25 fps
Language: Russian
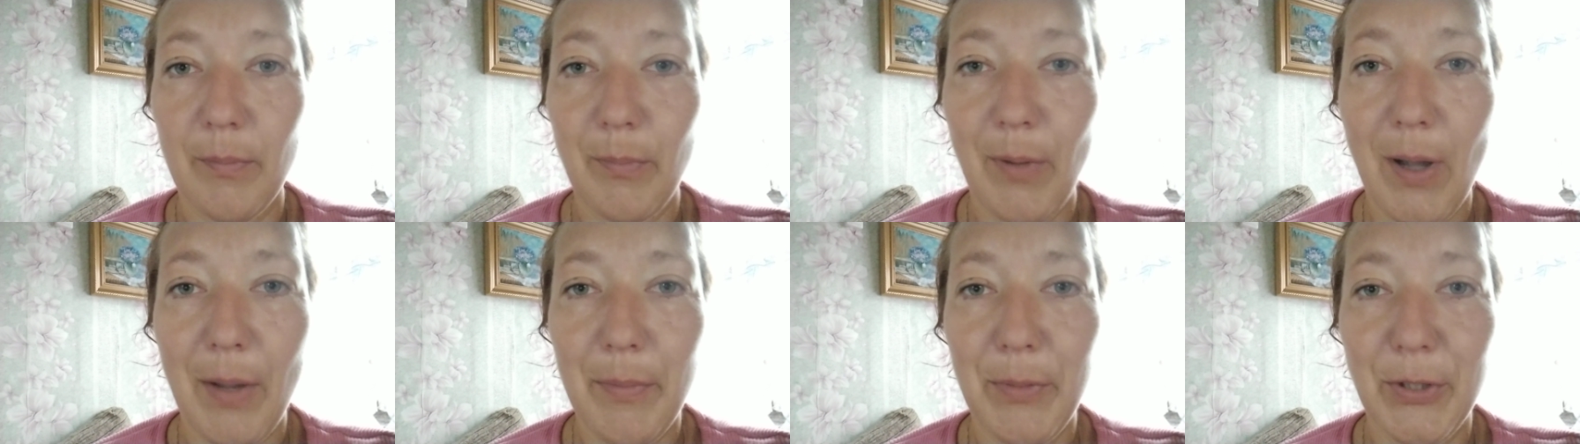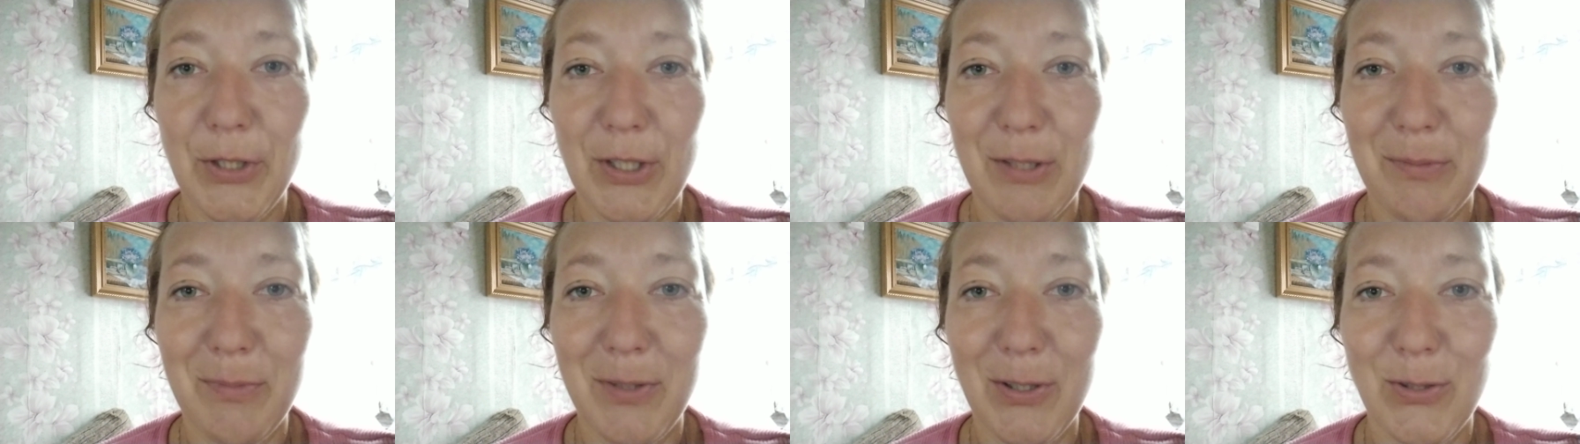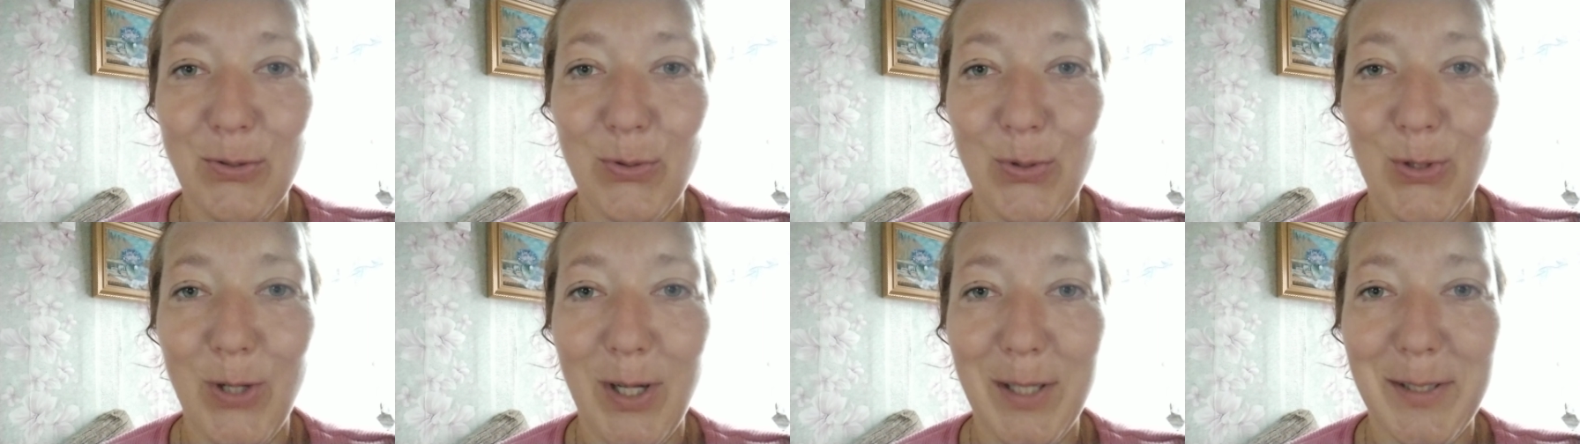памятном,
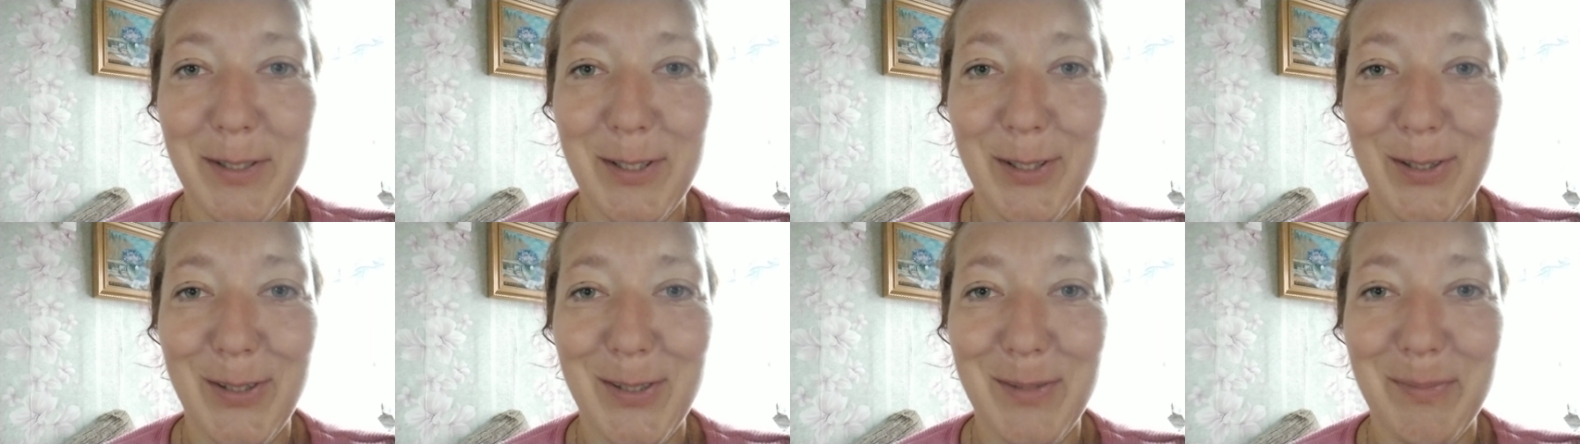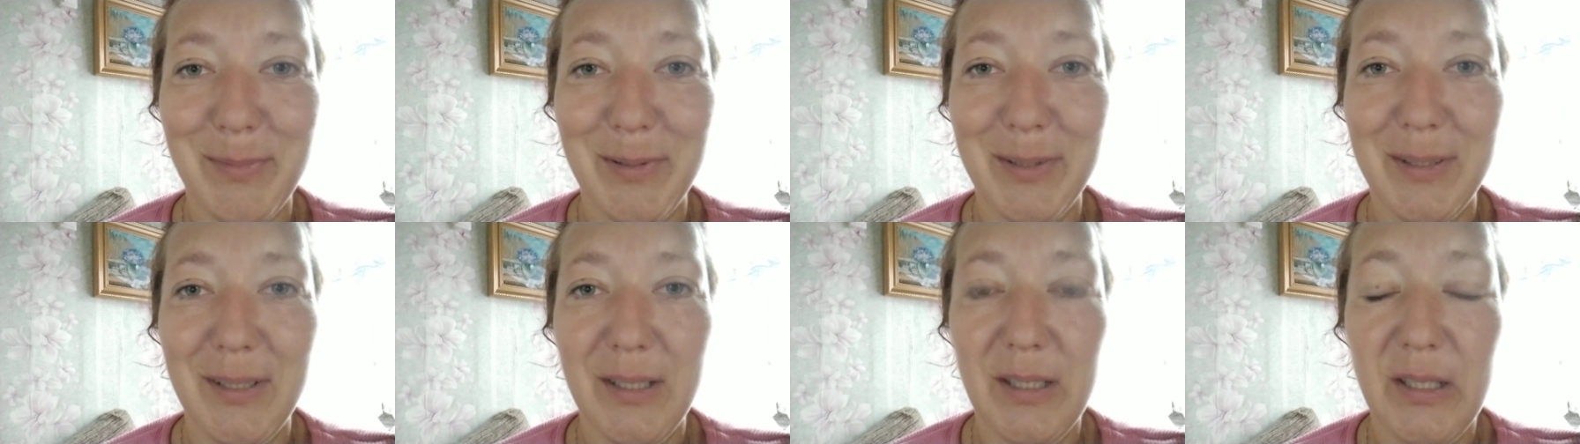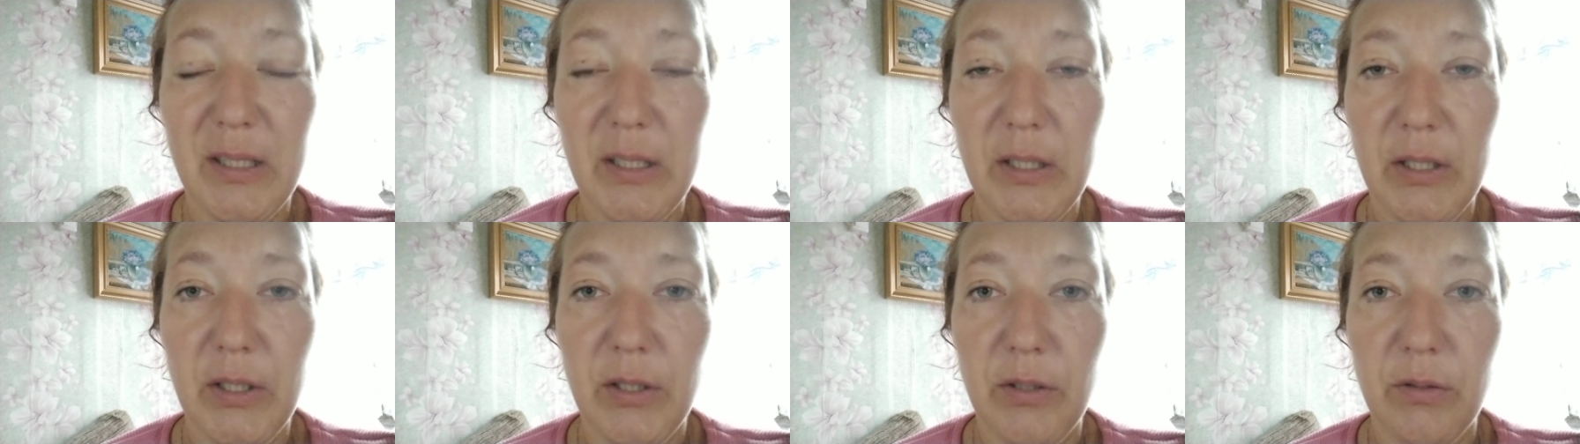который хотелось бы,
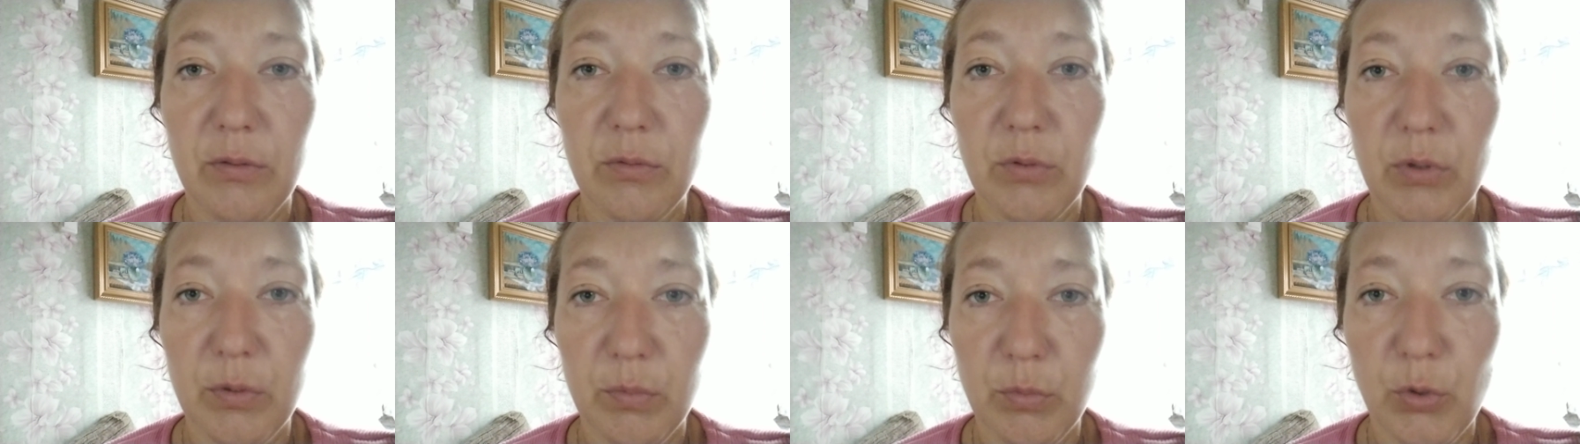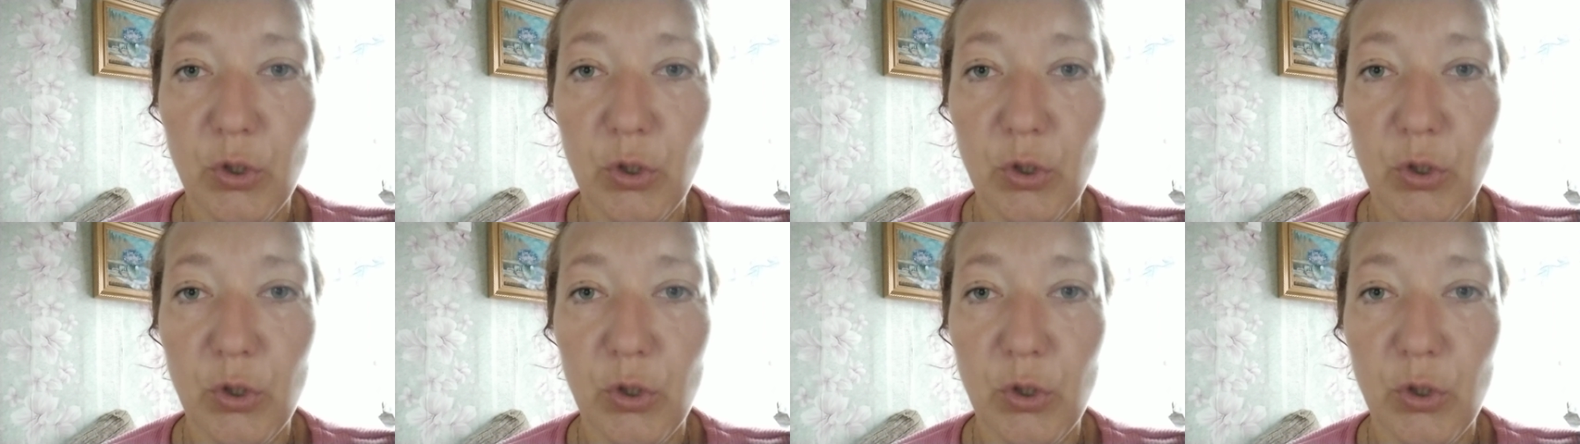вот,